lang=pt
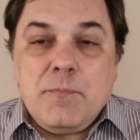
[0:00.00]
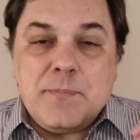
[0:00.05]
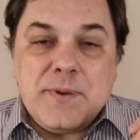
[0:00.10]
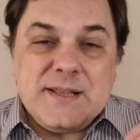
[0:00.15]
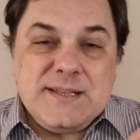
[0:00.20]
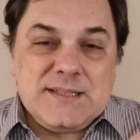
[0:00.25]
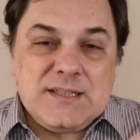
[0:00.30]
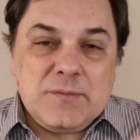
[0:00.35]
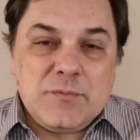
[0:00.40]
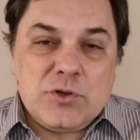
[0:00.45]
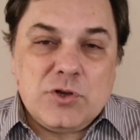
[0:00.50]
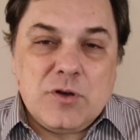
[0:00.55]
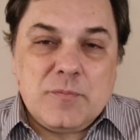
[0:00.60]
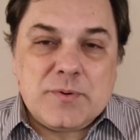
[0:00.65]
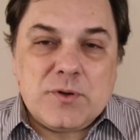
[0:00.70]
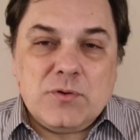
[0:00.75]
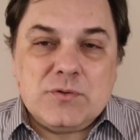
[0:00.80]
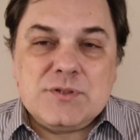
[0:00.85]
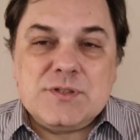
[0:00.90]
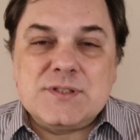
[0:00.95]
Para entender melhor
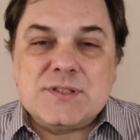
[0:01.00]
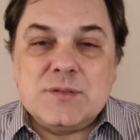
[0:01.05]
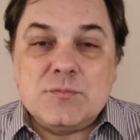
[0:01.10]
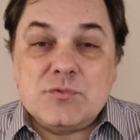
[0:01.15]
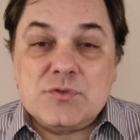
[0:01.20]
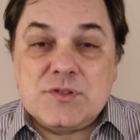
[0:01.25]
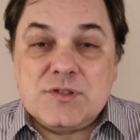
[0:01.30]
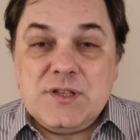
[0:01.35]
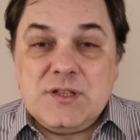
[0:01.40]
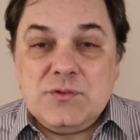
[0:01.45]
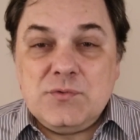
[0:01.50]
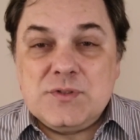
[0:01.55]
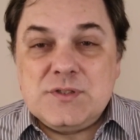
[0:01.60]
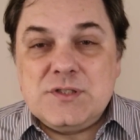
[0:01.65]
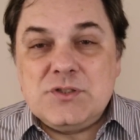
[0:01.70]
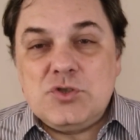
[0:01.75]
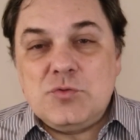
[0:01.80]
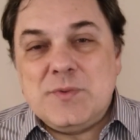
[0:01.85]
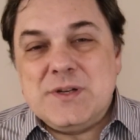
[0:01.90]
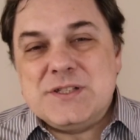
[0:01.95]
para onde estamos indo,
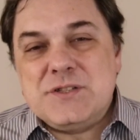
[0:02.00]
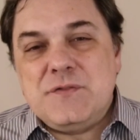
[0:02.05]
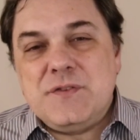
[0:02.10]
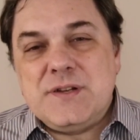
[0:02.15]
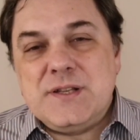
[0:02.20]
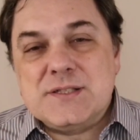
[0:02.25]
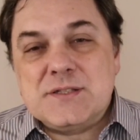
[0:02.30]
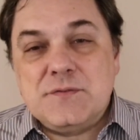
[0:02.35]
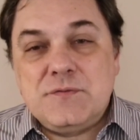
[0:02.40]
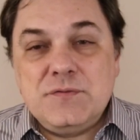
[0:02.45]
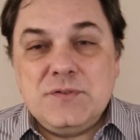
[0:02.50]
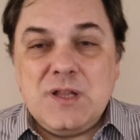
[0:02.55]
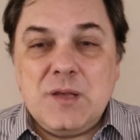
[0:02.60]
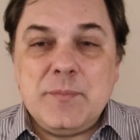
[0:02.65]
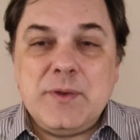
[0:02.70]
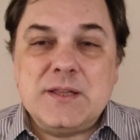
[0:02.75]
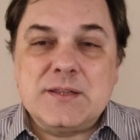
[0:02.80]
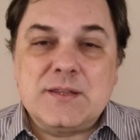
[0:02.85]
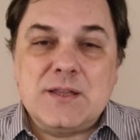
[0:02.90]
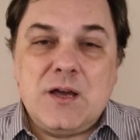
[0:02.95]
existe uma diferença
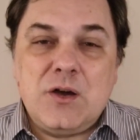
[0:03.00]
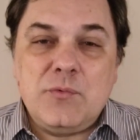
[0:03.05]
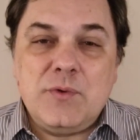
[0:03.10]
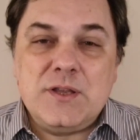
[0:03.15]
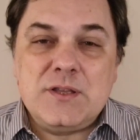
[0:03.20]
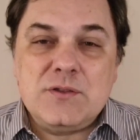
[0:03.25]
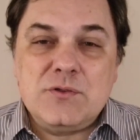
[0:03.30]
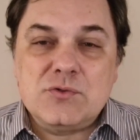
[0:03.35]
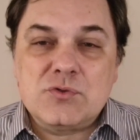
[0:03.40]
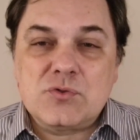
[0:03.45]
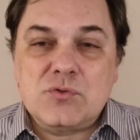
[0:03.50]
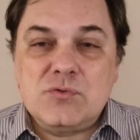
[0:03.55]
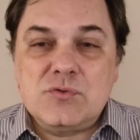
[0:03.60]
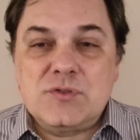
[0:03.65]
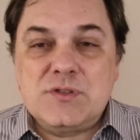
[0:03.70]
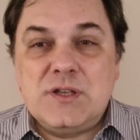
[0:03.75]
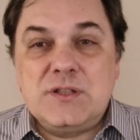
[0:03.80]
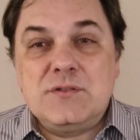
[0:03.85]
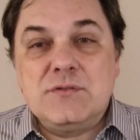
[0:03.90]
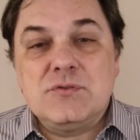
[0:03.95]
fundamental entre os
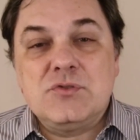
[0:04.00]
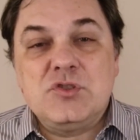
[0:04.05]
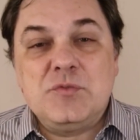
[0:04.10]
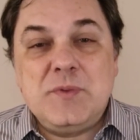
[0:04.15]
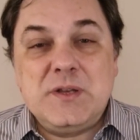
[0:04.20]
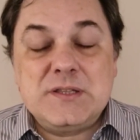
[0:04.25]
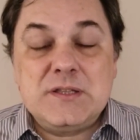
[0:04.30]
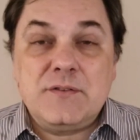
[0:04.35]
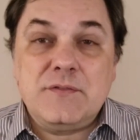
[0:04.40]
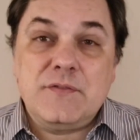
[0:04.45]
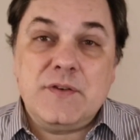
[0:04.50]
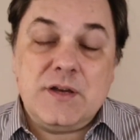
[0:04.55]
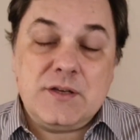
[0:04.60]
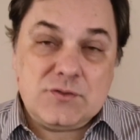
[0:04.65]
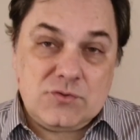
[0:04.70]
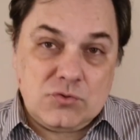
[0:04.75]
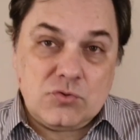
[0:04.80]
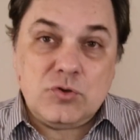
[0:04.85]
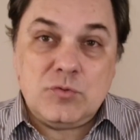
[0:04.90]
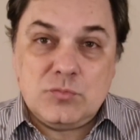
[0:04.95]
conceitos de
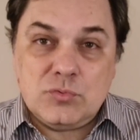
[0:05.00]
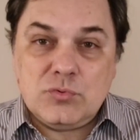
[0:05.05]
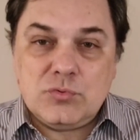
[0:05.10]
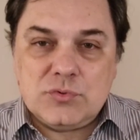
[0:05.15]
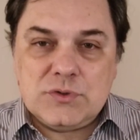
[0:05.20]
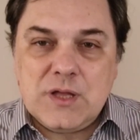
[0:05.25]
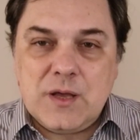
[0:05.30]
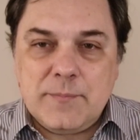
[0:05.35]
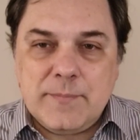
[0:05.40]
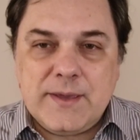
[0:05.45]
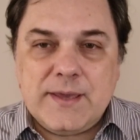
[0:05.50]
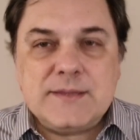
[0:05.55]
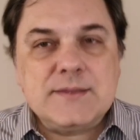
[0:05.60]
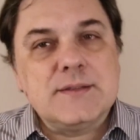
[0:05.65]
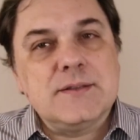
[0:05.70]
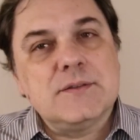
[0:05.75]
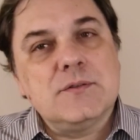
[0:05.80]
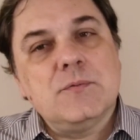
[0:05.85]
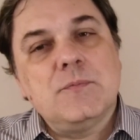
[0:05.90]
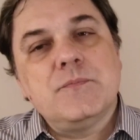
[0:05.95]
metaverso, como o da
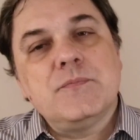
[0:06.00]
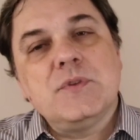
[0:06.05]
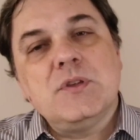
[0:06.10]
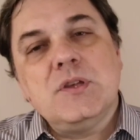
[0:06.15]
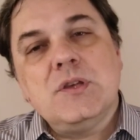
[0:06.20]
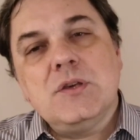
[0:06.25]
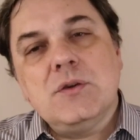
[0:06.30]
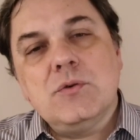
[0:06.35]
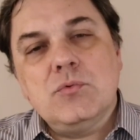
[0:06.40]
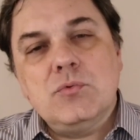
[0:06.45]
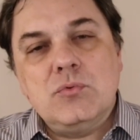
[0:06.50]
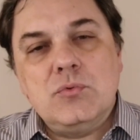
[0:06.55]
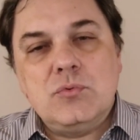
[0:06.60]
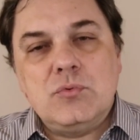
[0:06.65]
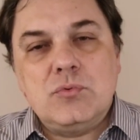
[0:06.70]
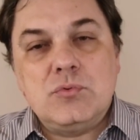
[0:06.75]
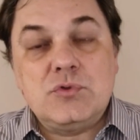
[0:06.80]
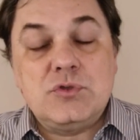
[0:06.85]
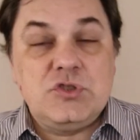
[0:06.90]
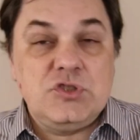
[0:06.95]
Meta, não? e
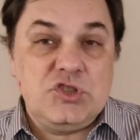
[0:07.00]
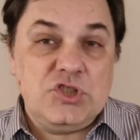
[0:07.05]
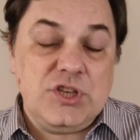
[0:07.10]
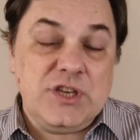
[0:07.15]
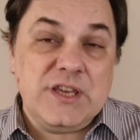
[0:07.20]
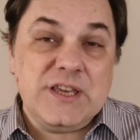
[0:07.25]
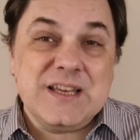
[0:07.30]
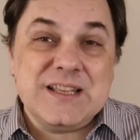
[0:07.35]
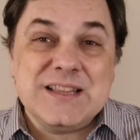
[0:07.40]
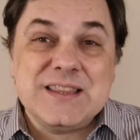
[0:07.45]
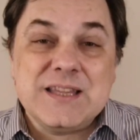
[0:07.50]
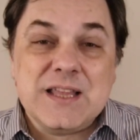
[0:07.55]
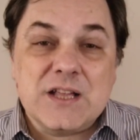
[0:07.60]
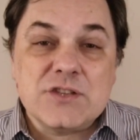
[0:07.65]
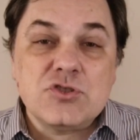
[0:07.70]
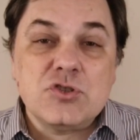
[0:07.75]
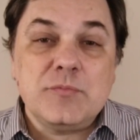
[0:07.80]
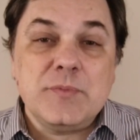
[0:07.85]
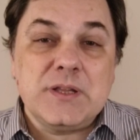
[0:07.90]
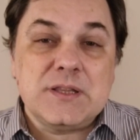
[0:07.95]
o de
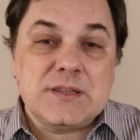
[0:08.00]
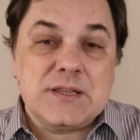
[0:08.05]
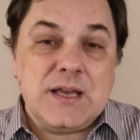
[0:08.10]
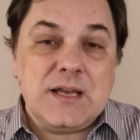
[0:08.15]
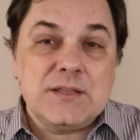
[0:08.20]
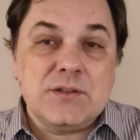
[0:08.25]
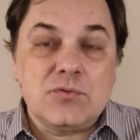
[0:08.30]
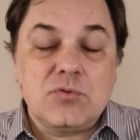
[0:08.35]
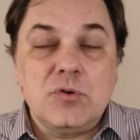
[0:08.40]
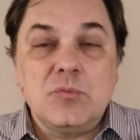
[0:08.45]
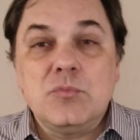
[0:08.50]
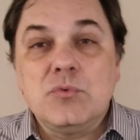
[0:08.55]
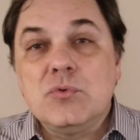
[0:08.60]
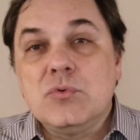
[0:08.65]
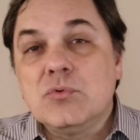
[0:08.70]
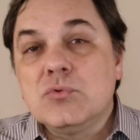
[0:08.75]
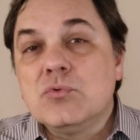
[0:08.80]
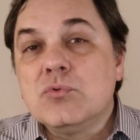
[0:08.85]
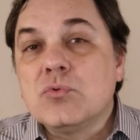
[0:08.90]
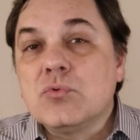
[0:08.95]
realidade aumentada,
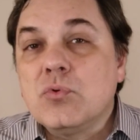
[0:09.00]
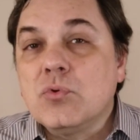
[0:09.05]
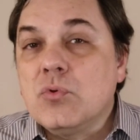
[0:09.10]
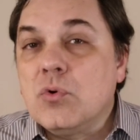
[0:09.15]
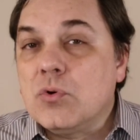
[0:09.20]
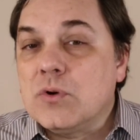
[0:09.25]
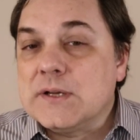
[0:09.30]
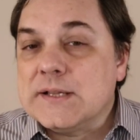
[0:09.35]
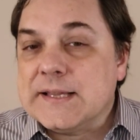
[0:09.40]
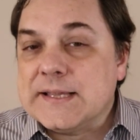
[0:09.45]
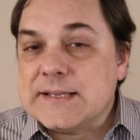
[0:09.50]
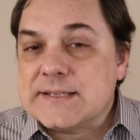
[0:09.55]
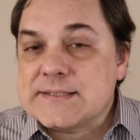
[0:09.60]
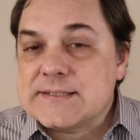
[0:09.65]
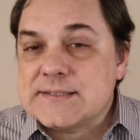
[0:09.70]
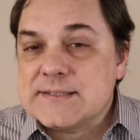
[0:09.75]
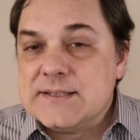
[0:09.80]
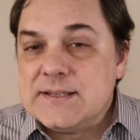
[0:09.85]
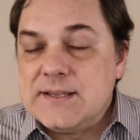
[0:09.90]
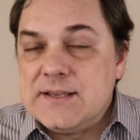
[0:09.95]
como o do Google
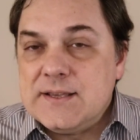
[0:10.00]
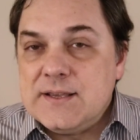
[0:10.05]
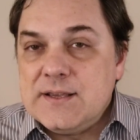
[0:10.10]
Glass.